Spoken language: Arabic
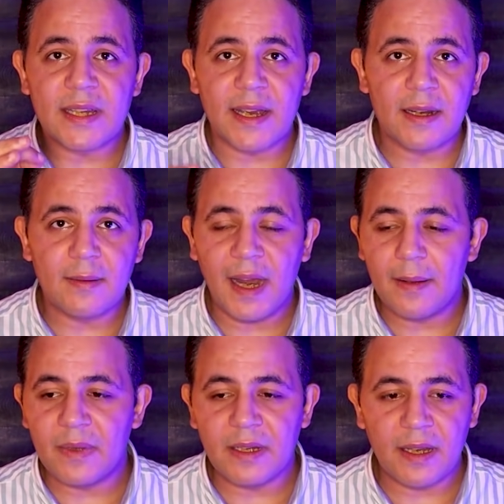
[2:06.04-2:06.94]
لسان
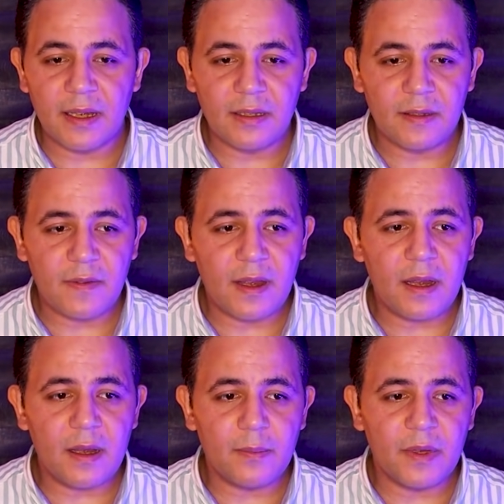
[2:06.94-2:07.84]
محمد الهادي
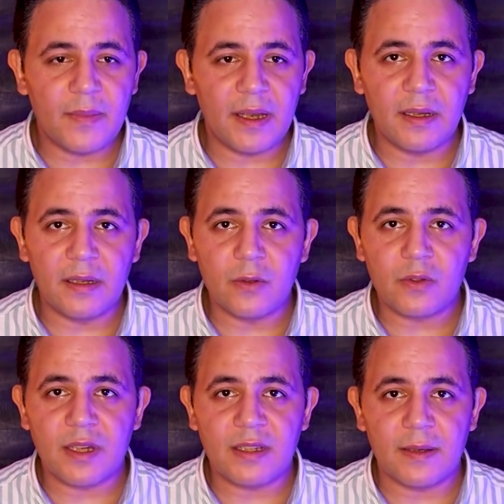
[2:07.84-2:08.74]
فبما إن
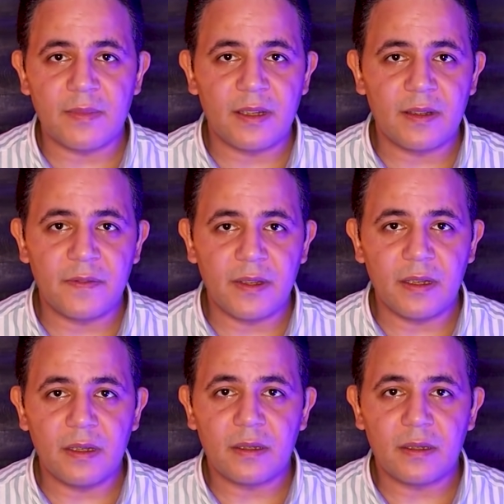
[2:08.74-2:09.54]
الأستاذ أمجد الفقي